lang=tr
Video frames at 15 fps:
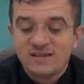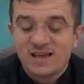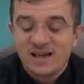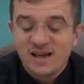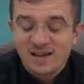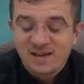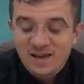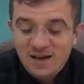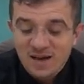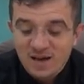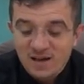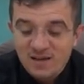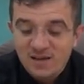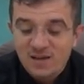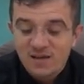dalalette
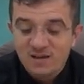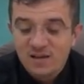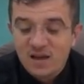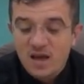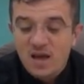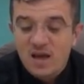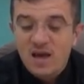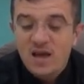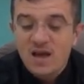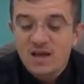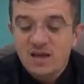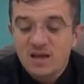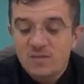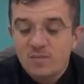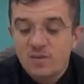kalanların,
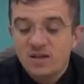ehli